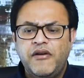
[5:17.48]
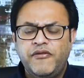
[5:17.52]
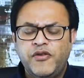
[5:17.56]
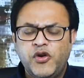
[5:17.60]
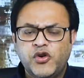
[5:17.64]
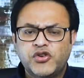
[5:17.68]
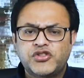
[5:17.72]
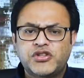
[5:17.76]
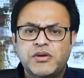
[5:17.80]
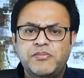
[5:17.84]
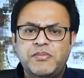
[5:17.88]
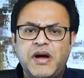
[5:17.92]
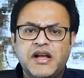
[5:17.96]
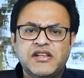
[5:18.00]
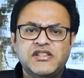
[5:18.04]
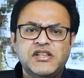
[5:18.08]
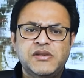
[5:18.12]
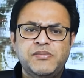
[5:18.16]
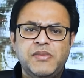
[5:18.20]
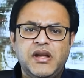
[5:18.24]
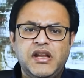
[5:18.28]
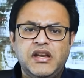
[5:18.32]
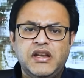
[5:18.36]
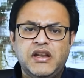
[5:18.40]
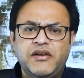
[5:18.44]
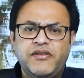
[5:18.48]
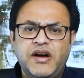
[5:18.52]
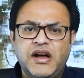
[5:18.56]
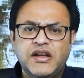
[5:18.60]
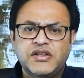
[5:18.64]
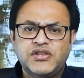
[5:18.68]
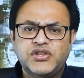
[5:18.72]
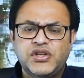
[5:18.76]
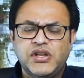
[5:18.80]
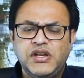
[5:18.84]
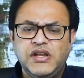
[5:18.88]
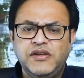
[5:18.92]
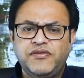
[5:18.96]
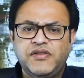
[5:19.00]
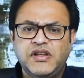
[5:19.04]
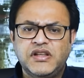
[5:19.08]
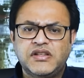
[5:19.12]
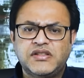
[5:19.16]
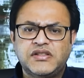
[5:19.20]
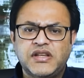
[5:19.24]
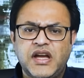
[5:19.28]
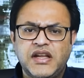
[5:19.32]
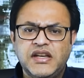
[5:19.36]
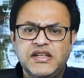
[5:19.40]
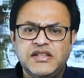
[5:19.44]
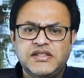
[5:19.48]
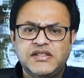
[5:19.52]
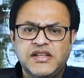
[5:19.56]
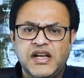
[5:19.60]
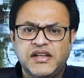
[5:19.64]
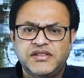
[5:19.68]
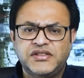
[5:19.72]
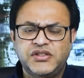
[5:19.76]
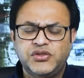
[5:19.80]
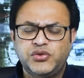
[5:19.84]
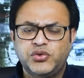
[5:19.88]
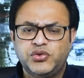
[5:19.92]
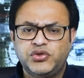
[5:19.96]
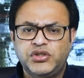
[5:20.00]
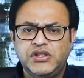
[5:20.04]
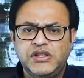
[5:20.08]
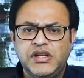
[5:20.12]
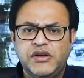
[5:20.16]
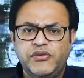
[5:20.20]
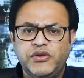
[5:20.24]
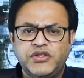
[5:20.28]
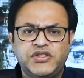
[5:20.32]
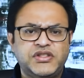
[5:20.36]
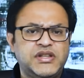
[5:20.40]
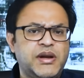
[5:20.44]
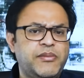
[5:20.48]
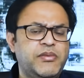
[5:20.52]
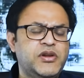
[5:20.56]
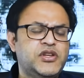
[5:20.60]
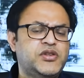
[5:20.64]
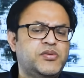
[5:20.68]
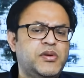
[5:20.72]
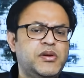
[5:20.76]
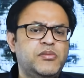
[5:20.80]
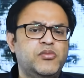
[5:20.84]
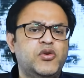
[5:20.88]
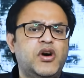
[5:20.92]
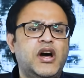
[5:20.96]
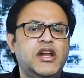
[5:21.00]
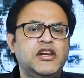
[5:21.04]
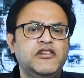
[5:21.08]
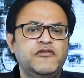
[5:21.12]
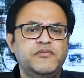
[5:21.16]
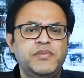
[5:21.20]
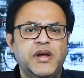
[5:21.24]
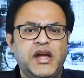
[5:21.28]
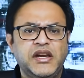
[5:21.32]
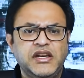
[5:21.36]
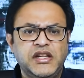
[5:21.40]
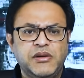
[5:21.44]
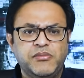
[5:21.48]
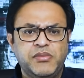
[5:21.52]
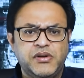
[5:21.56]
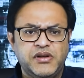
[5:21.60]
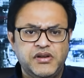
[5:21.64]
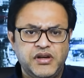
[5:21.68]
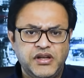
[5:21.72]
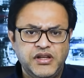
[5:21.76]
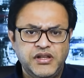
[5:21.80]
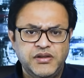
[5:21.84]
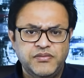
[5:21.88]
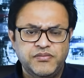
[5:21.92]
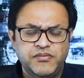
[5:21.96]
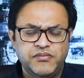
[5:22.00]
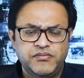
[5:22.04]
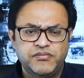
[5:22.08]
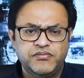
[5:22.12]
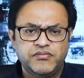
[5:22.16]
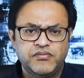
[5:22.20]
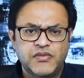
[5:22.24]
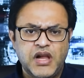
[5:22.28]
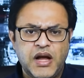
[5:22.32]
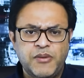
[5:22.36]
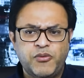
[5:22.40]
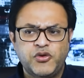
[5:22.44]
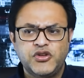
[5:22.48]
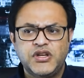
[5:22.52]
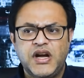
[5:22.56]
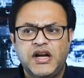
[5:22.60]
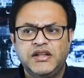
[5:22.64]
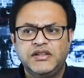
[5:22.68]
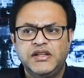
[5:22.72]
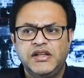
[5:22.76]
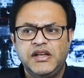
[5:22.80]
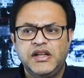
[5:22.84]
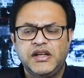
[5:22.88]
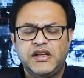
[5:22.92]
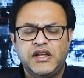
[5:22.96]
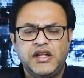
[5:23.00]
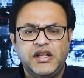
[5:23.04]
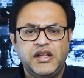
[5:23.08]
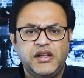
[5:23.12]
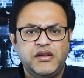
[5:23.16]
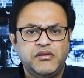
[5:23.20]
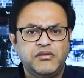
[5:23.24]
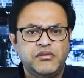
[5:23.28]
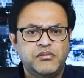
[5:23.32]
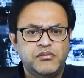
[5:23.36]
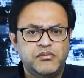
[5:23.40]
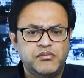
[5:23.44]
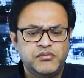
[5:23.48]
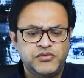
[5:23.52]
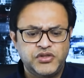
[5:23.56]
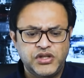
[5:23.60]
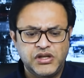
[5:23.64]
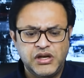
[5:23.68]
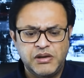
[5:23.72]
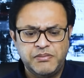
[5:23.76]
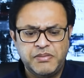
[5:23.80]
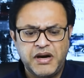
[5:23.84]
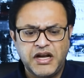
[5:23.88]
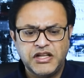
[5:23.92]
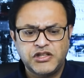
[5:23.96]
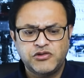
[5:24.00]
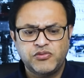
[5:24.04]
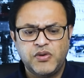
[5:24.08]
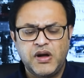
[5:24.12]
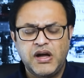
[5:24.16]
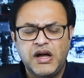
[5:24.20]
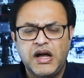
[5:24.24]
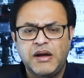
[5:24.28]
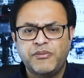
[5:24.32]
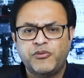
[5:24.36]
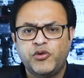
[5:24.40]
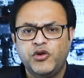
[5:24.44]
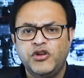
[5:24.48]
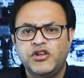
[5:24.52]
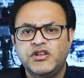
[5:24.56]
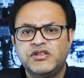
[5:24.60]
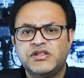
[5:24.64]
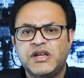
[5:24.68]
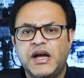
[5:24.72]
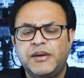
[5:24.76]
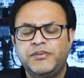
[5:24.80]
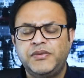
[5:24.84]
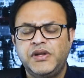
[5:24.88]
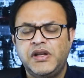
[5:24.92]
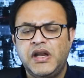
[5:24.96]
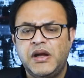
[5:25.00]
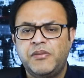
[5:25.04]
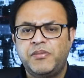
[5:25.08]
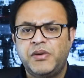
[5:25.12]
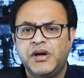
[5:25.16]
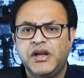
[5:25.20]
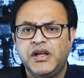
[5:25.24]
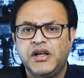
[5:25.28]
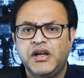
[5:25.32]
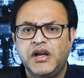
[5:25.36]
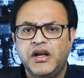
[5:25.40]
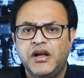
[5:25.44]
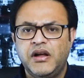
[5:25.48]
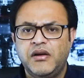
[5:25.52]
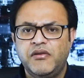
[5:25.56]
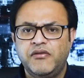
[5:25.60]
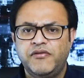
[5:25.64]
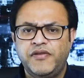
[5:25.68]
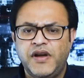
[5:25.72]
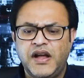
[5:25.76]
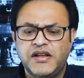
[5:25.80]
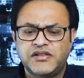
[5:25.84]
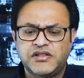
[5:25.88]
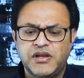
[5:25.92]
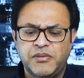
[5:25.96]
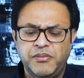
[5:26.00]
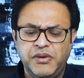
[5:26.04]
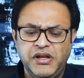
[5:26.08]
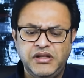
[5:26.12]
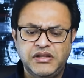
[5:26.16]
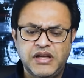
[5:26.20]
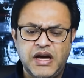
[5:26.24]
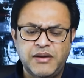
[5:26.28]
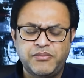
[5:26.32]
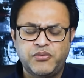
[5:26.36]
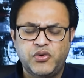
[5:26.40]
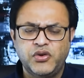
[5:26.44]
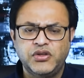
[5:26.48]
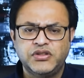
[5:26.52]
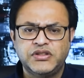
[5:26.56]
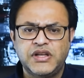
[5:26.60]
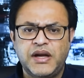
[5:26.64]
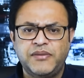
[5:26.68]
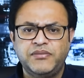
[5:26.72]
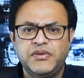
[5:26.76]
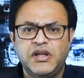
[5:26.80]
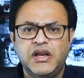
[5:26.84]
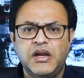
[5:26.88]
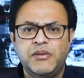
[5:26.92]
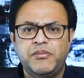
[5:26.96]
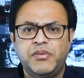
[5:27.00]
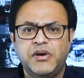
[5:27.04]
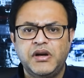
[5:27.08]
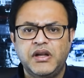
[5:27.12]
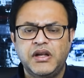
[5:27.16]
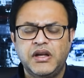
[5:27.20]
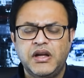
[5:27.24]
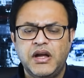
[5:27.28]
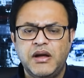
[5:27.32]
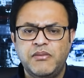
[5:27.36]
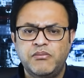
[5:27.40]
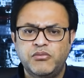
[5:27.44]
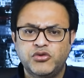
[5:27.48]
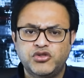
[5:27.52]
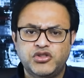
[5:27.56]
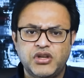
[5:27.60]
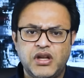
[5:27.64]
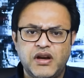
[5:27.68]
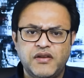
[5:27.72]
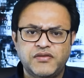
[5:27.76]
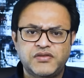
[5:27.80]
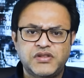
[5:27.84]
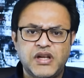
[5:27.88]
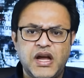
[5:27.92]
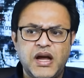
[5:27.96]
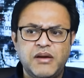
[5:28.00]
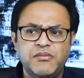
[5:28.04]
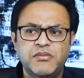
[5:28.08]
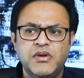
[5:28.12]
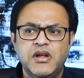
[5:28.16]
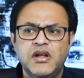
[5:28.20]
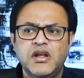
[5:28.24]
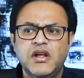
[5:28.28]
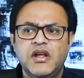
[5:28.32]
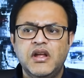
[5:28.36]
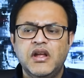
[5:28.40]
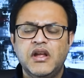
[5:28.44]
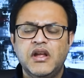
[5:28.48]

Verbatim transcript: व्यूर्स माजी में नवाज शरीफ की सारी सियासत जो थी ना वो इस्टेब्लिशमेंट मुखालिफ बयानी पर रही आपको याद है ना कि जनरल बाजवा आपको हिसाब देना पड़ेगा फैज़ हमीद आपको हिसाब देना पड़ेगा मुशरफ साहब